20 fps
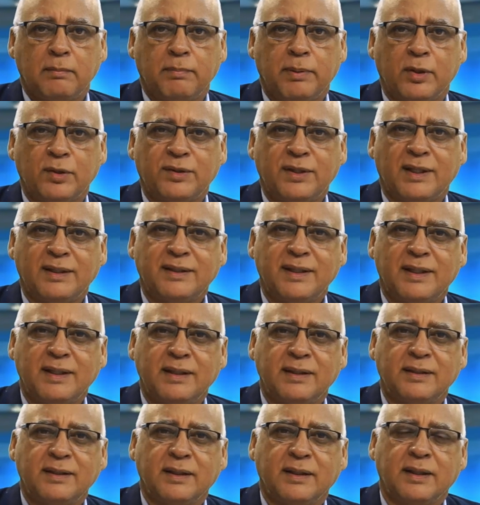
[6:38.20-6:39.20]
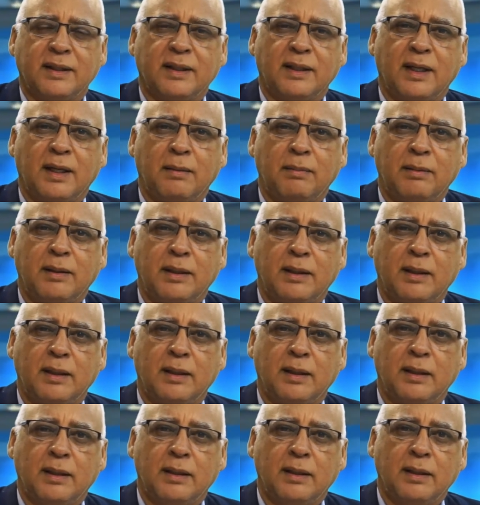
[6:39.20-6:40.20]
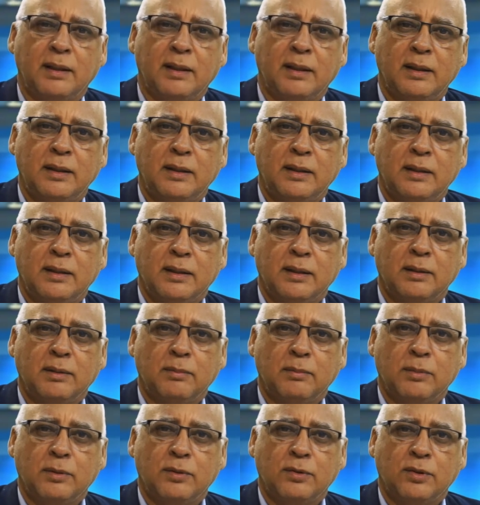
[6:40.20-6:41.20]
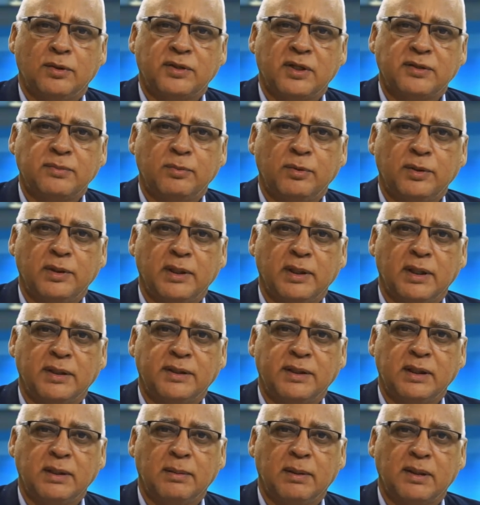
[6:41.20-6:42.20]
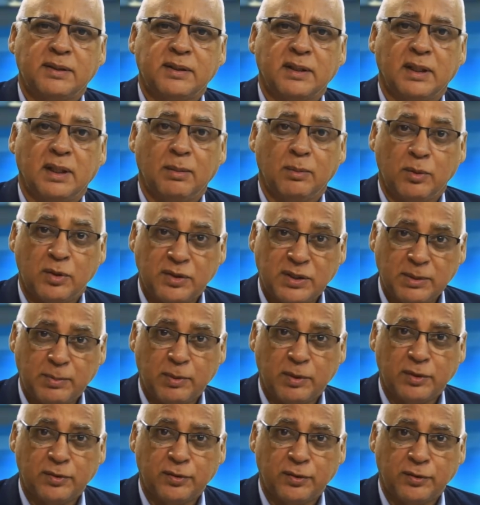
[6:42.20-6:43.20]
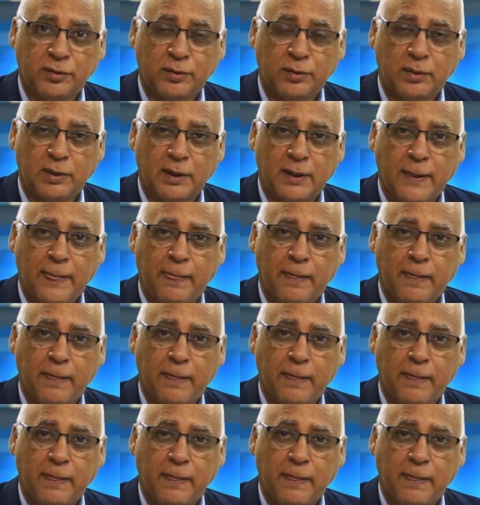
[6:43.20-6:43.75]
Pero tanta gente que habla cosas muy negativas en el municipio de Sosúa,